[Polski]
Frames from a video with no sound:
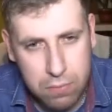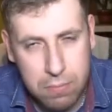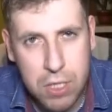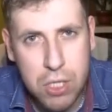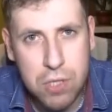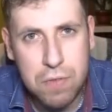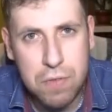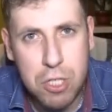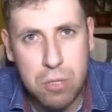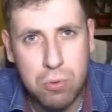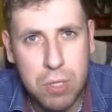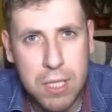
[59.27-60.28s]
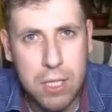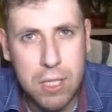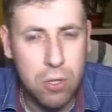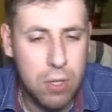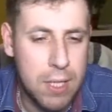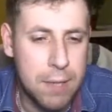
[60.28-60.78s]
będziesz widział tutaj na
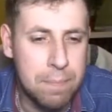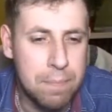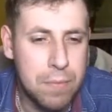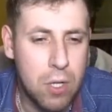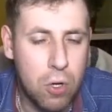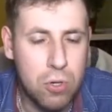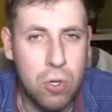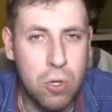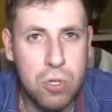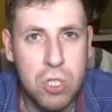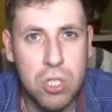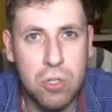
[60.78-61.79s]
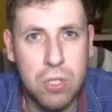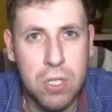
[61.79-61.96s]
dole odnośnik do